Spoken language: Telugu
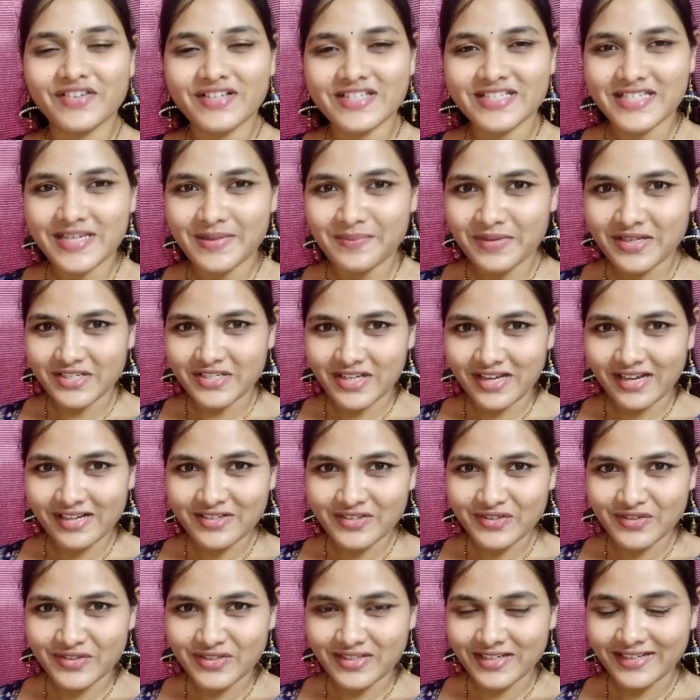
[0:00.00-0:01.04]
ఫస్ట్ టైం
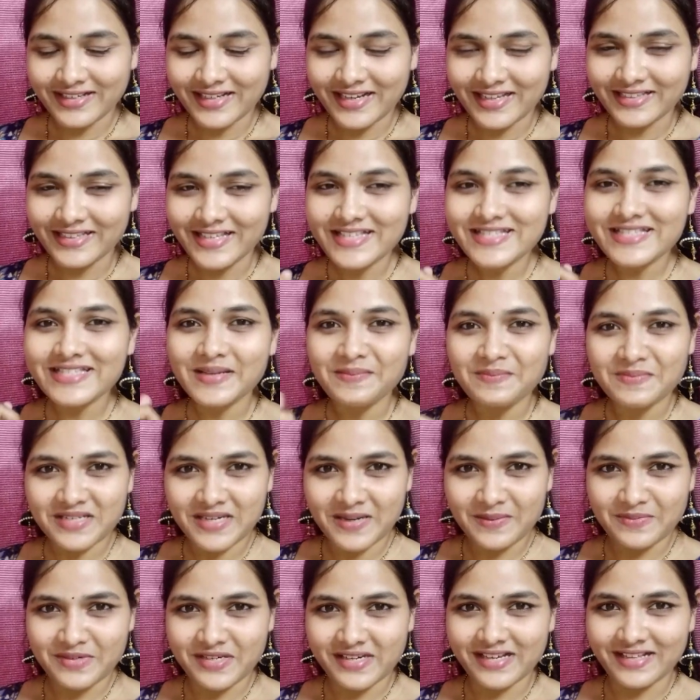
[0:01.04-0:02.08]
ఛానల్ చూసినట్లయితే
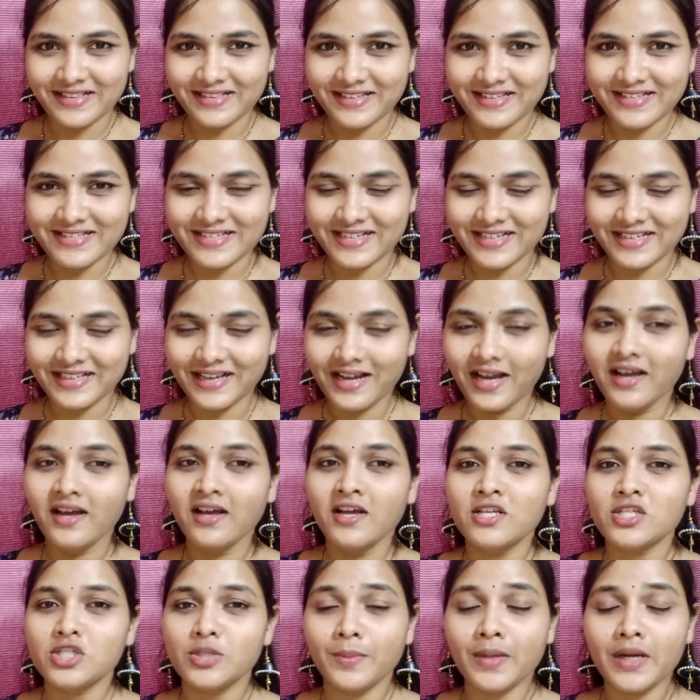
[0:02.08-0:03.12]
సబ్స్క్రైబ్ చేయాలి తెలుసు కదా
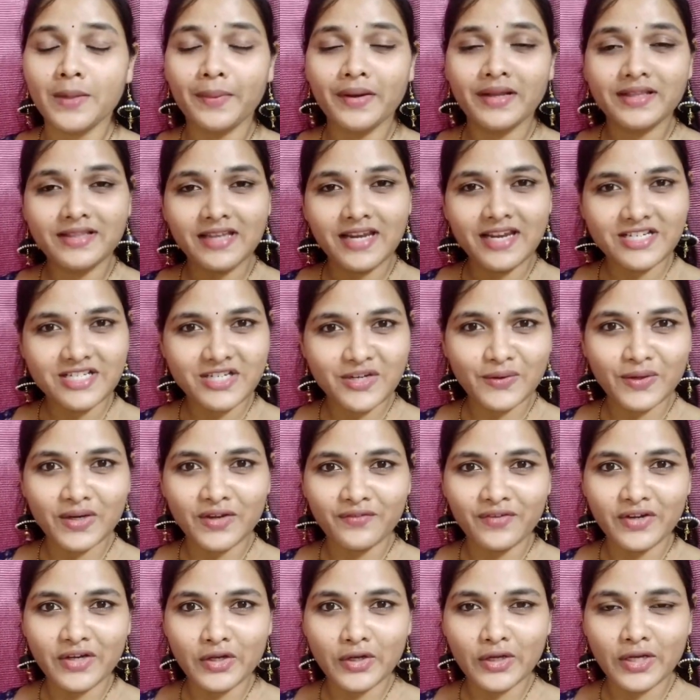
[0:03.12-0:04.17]
సో మరి ఇప్పుడైతే
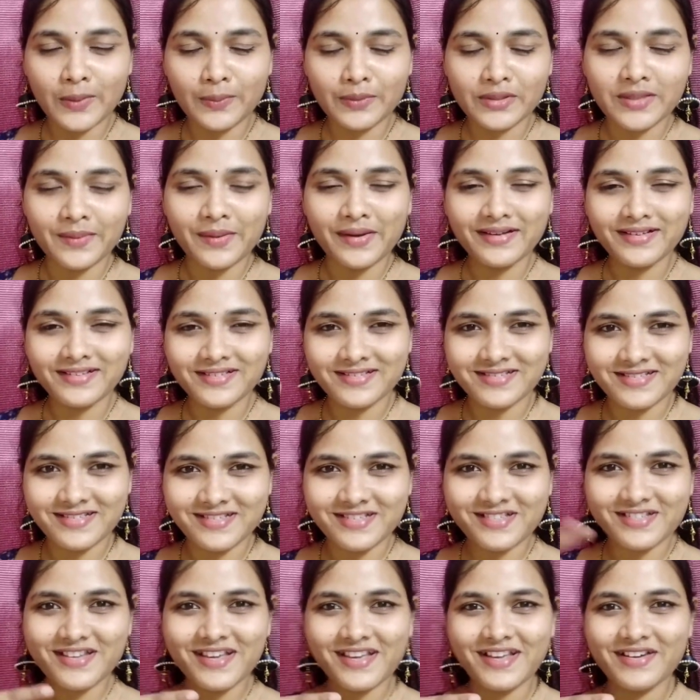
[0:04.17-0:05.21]
లేచేయకుండా వీడియోలోకి వెళ్ళిపోదామా
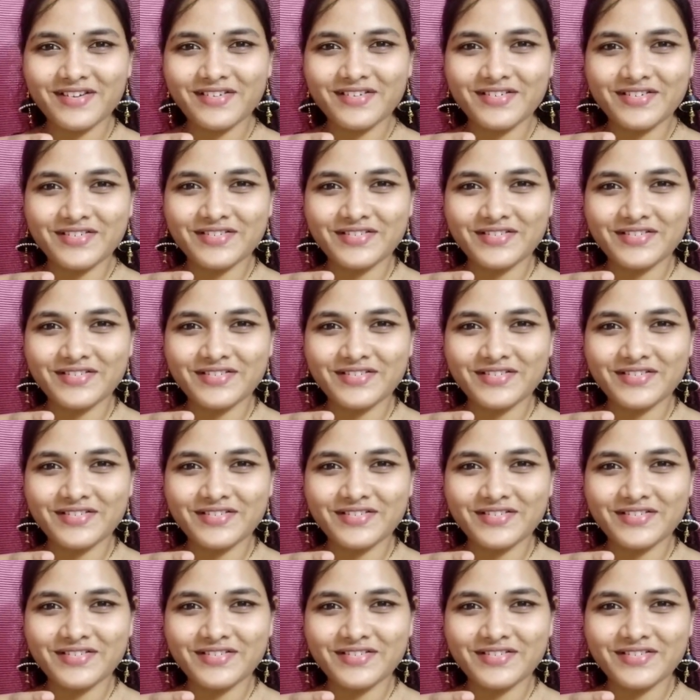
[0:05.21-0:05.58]
చలో